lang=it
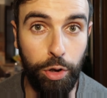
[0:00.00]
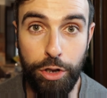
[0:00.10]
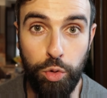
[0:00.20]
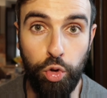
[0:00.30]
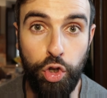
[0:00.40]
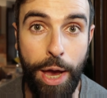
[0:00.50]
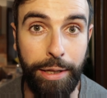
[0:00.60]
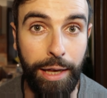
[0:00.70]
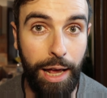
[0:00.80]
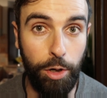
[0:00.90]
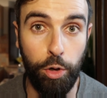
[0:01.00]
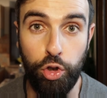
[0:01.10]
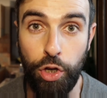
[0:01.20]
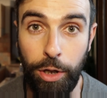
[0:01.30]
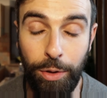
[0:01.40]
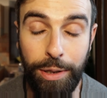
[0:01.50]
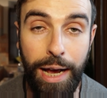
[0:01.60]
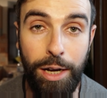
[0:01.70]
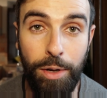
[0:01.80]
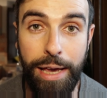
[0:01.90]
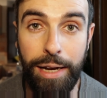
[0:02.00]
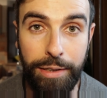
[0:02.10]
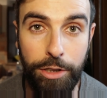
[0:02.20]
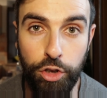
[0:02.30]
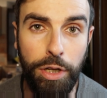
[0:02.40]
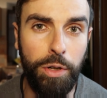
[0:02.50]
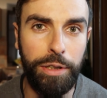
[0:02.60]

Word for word: Cosa succede? Loro scelgono il gallo nero e gli dicono noi